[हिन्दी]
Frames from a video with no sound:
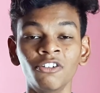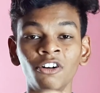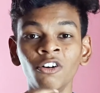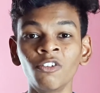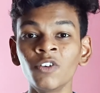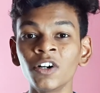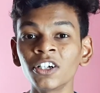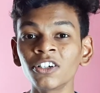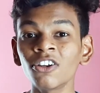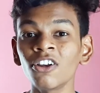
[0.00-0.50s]

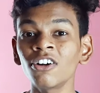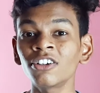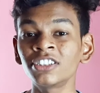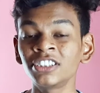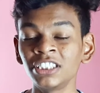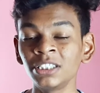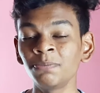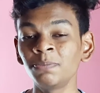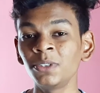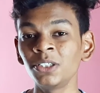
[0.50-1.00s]
ओवरक्लॉक
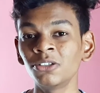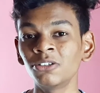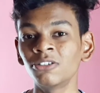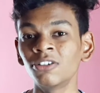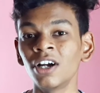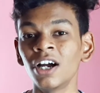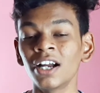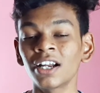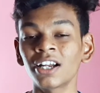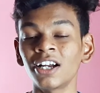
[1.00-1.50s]
सीपीयू
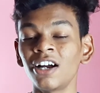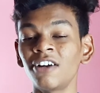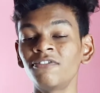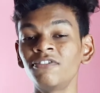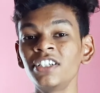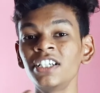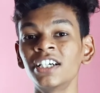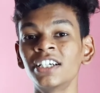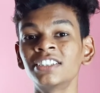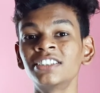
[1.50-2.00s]

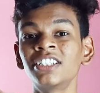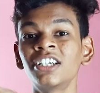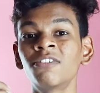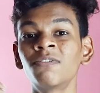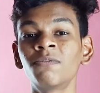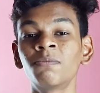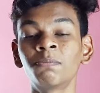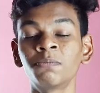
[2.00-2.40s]
काफ़ी हद तक